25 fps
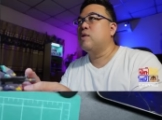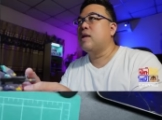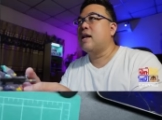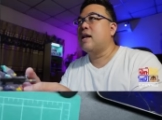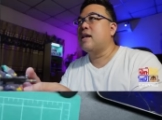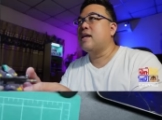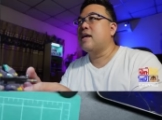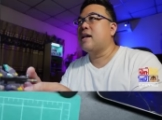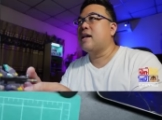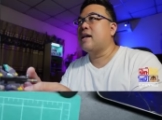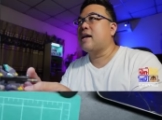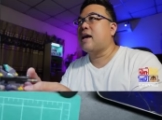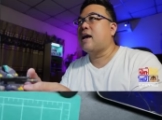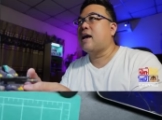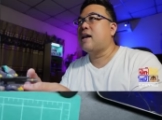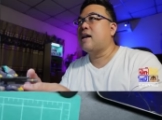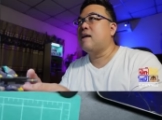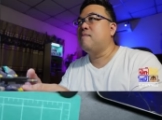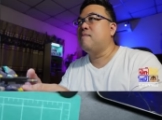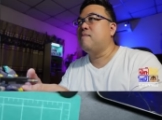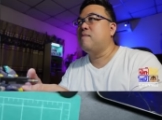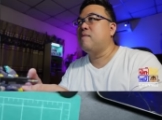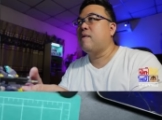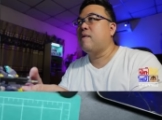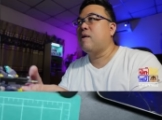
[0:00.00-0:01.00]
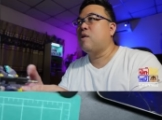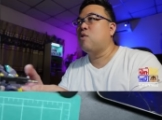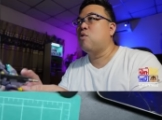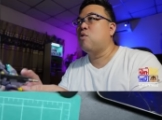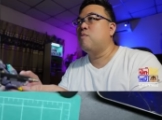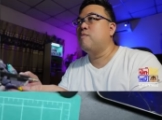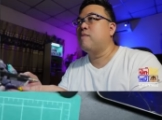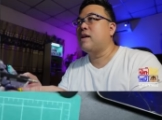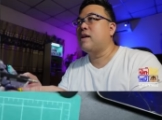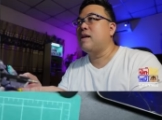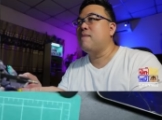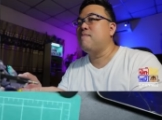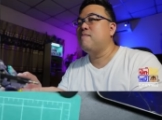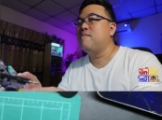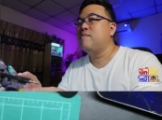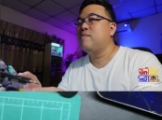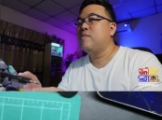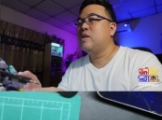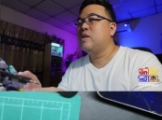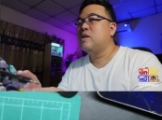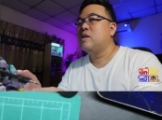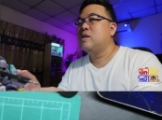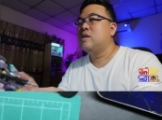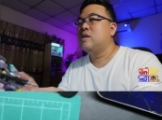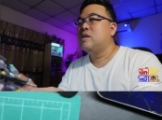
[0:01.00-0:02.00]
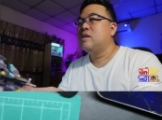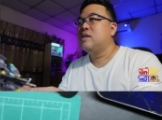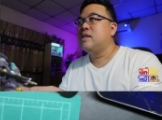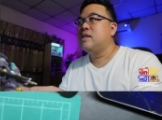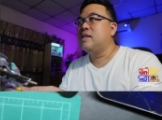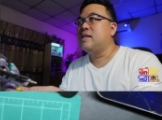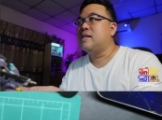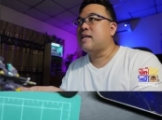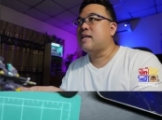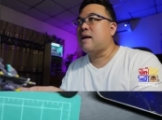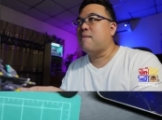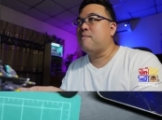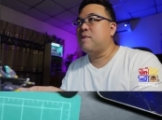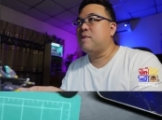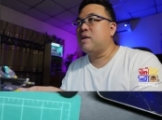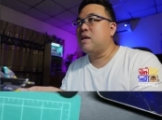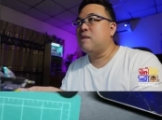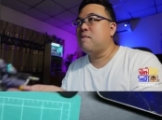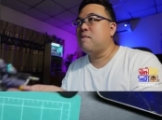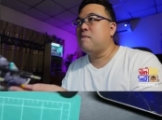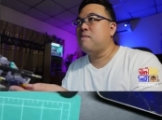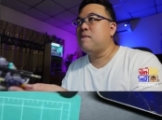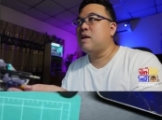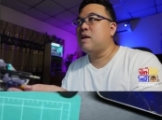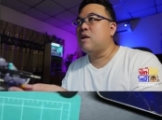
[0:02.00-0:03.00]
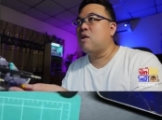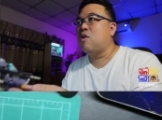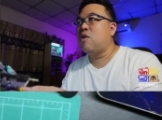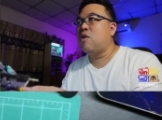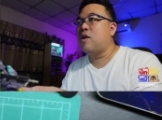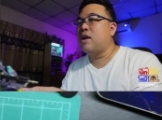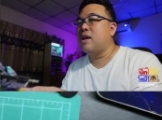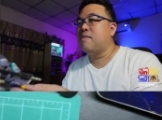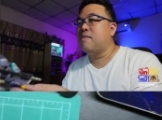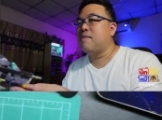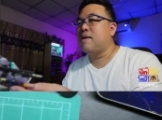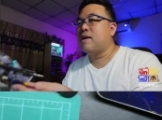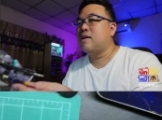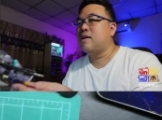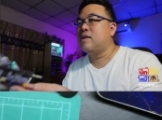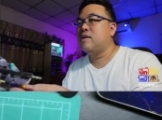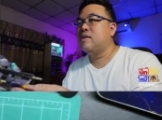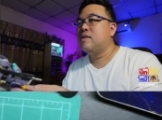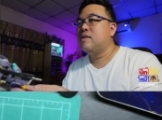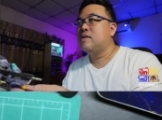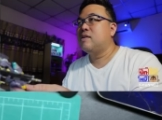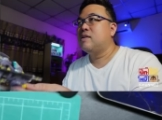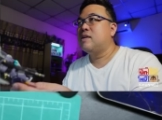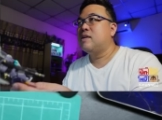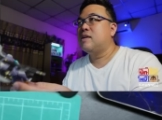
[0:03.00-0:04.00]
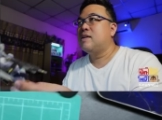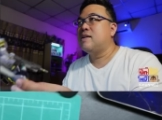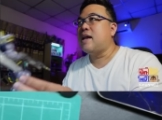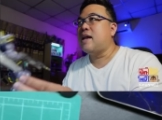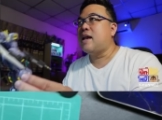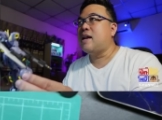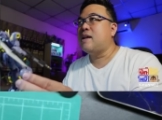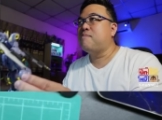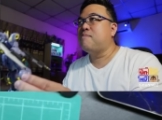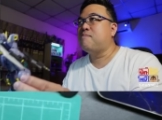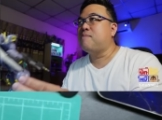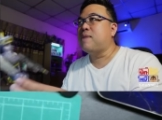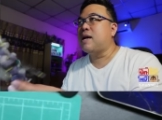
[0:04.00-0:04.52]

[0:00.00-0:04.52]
ดงานนะคมกริปนี่จับนี้ไม่มีงอเลยเห็นไหมแน่นเป๊ะ